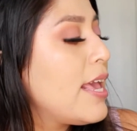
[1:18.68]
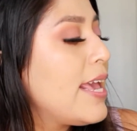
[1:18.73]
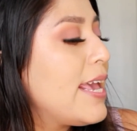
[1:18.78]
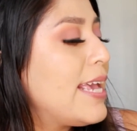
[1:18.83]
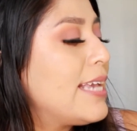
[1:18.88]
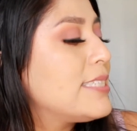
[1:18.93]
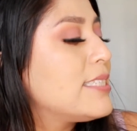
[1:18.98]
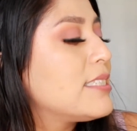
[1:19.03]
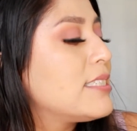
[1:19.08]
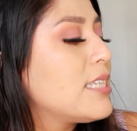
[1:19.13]

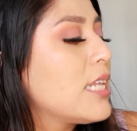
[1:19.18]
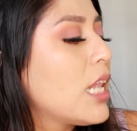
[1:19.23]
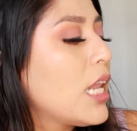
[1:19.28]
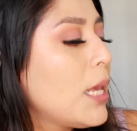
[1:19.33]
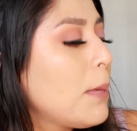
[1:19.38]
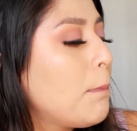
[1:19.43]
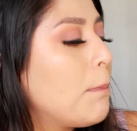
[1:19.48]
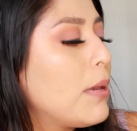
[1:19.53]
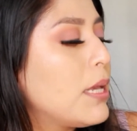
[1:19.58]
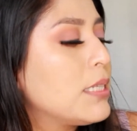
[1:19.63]
ese es el
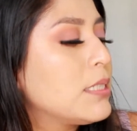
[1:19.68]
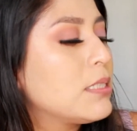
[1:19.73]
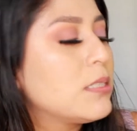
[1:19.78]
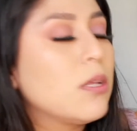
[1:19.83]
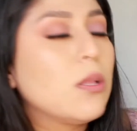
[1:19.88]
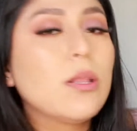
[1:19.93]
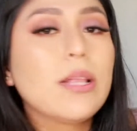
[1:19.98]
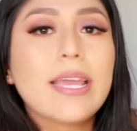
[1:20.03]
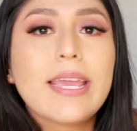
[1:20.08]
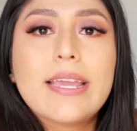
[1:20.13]
Lip
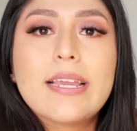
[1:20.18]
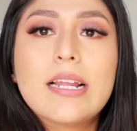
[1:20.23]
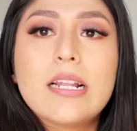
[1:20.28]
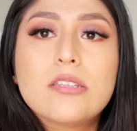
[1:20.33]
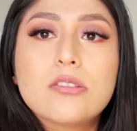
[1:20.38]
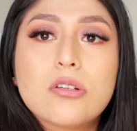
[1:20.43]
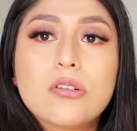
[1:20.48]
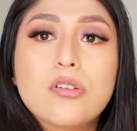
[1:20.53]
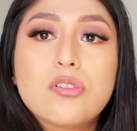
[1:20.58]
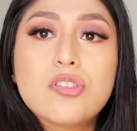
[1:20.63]
Pencil en
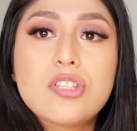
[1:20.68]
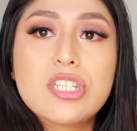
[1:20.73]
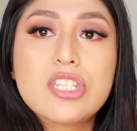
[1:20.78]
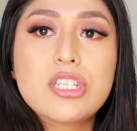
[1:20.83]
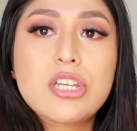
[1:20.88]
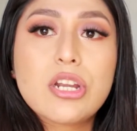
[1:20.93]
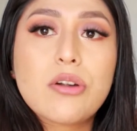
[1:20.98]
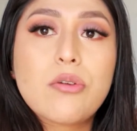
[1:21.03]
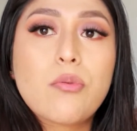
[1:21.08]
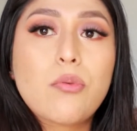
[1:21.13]
el tono
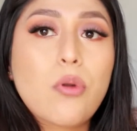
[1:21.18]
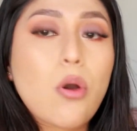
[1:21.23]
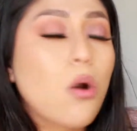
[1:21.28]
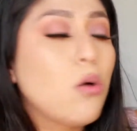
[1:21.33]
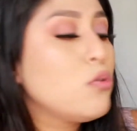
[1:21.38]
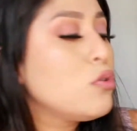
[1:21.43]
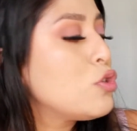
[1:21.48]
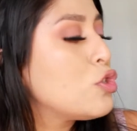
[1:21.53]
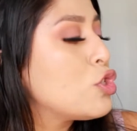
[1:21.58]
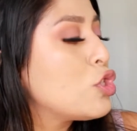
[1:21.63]
Desert
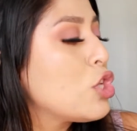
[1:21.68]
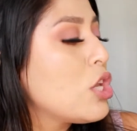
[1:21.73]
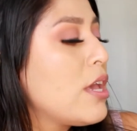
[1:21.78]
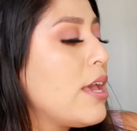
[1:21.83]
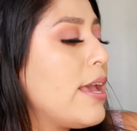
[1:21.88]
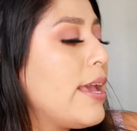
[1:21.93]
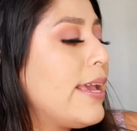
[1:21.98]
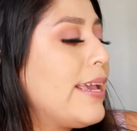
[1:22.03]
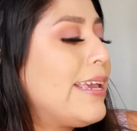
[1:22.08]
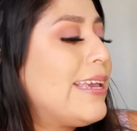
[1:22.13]
Rose,
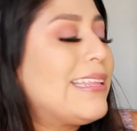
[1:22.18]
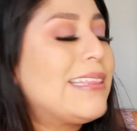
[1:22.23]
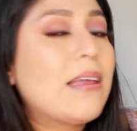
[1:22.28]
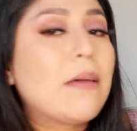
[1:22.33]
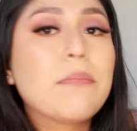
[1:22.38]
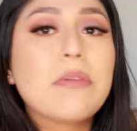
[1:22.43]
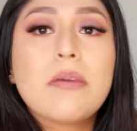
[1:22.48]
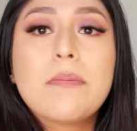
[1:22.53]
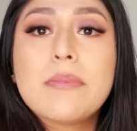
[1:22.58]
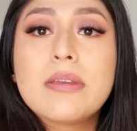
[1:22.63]
y
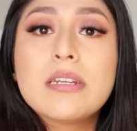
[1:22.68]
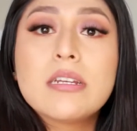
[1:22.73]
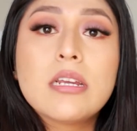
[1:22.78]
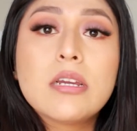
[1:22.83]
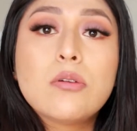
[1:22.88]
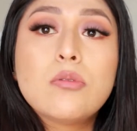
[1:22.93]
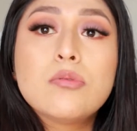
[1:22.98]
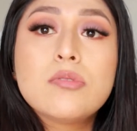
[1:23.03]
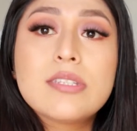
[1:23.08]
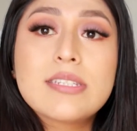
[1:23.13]
también
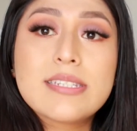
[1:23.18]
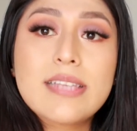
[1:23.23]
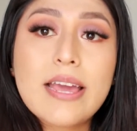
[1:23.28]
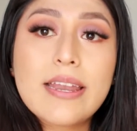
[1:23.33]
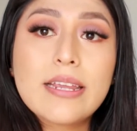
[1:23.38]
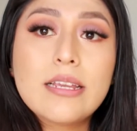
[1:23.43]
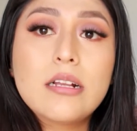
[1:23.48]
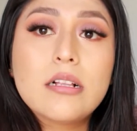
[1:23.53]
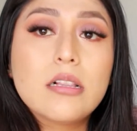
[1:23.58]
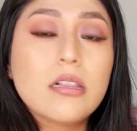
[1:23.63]
viene un
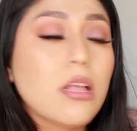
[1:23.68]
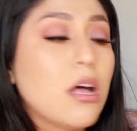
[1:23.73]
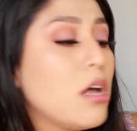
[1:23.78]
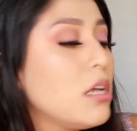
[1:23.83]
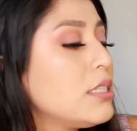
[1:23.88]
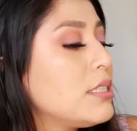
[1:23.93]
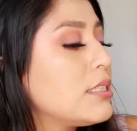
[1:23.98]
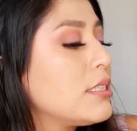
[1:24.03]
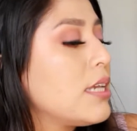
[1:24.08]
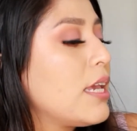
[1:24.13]
satin
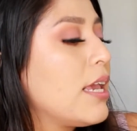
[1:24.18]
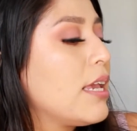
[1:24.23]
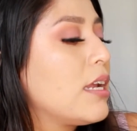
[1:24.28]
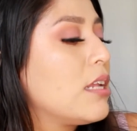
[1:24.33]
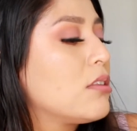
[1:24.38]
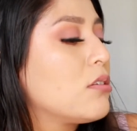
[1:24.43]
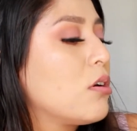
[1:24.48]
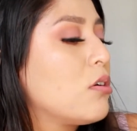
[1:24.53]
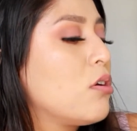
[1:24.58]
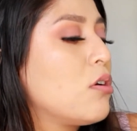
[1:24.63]
gloss en
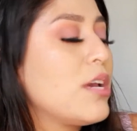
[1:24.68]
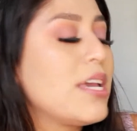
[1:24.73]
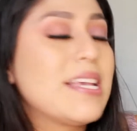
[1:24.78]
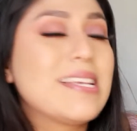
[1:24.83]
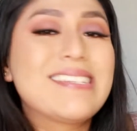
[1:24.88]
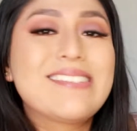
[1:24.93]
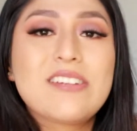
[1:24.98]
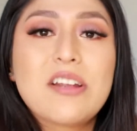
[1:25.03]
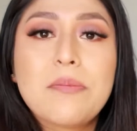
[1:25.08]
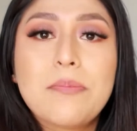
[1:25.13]
el tono
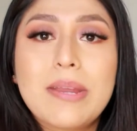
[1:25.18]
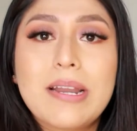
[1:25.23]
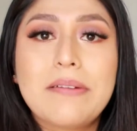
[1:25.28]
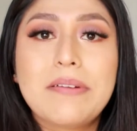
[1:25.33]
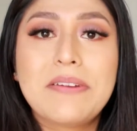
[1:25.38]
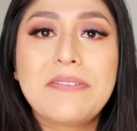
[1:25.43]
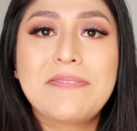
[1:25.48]
strawberry